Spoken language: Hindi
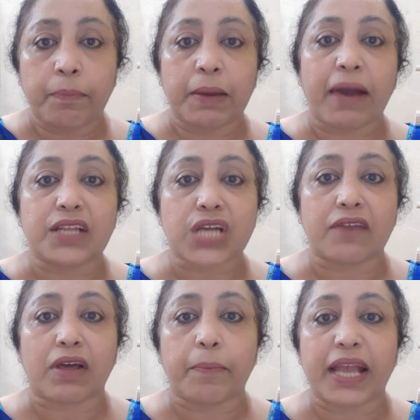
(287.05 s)
बीमार
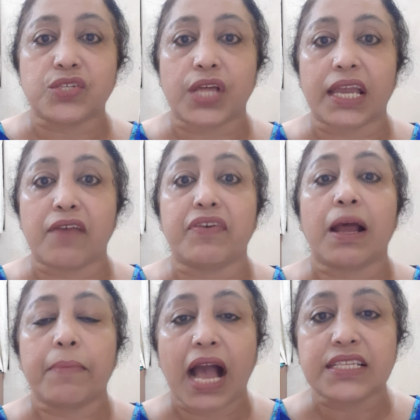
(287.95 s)
जानवर बेच देंगे फिर
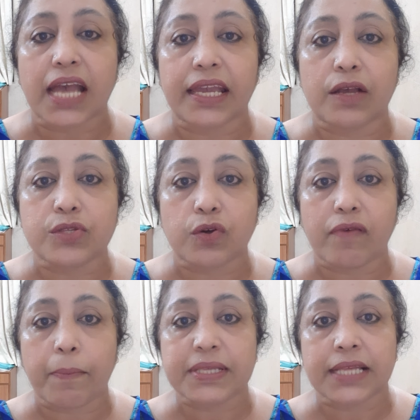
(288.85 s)
हम कहाँ जाएंगे उसको
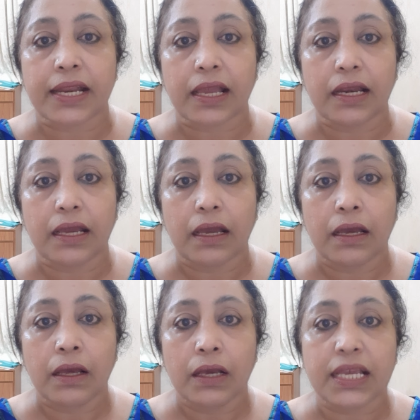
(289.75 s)
वापस देने के लिए
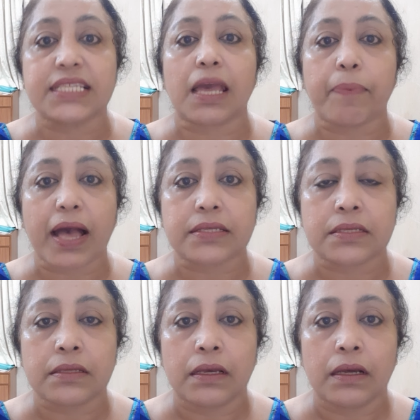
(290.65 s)
किसके पास